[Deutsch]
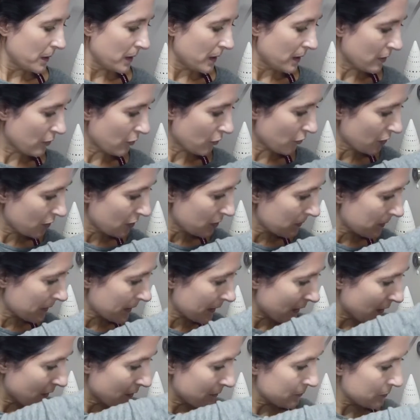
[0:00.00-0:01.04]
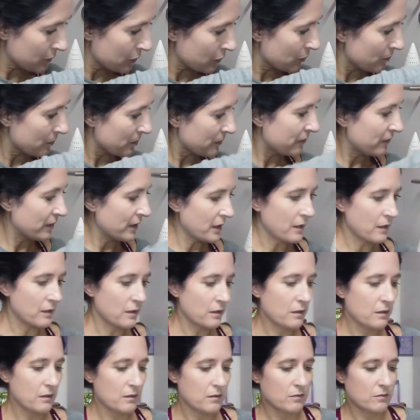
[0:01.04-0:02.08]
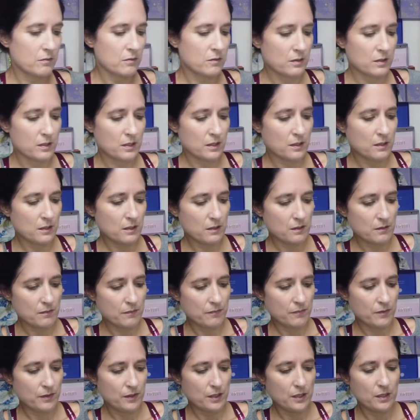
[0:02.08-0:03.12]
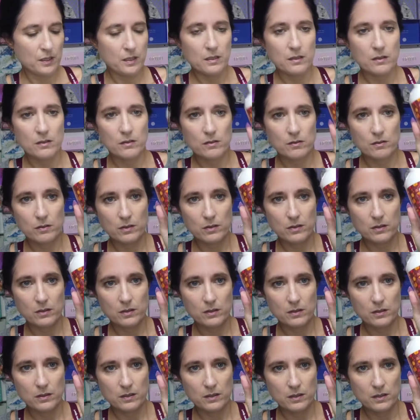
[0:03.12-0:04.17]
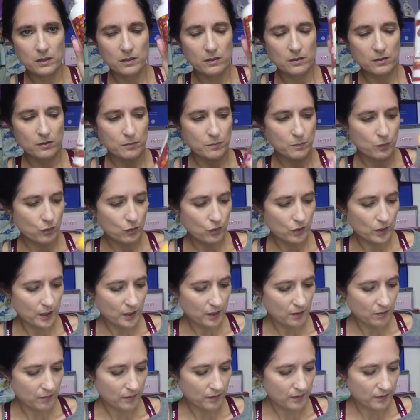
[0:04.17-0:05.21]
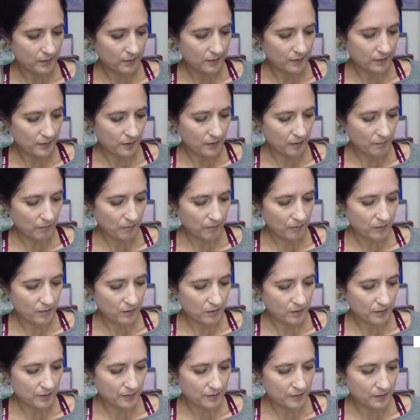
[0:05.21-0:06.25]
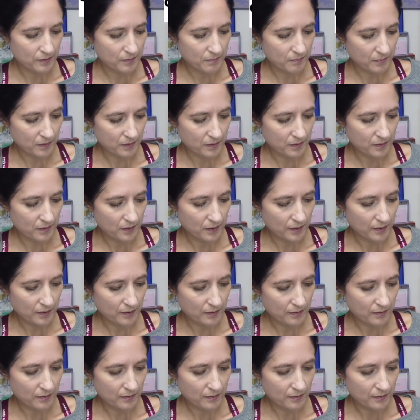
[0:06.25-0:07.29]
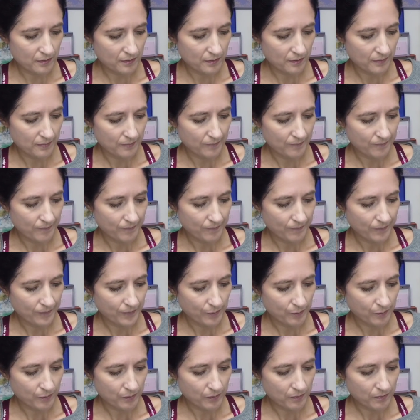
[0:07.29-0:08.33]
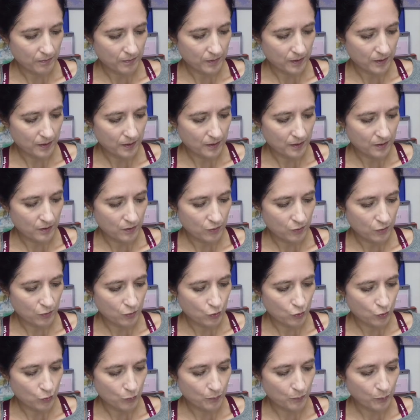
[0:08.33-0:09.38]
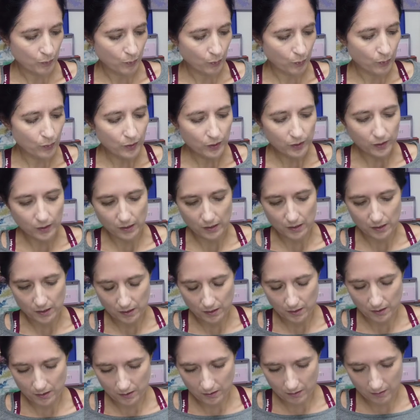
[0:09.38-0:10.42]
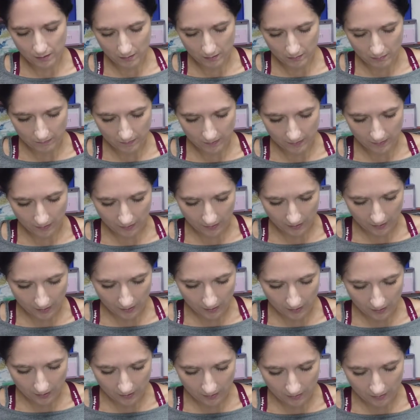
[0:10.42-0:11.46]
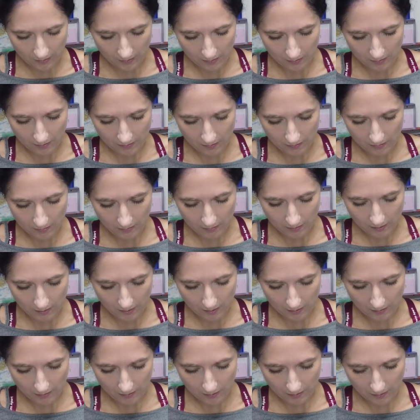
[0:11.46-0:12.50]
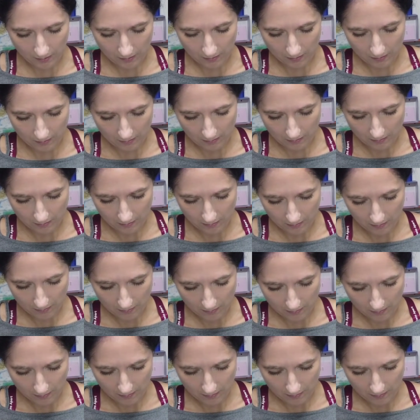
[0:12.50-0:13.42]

Ich bin hier noch nicht mit allem so bewandert. Und dann haben wir hier noch ein Spray und das ist Apfel-Zimt-Sticks. Und zwar ein Sprühreiniger. Was reinigt dieser Reiniger denn?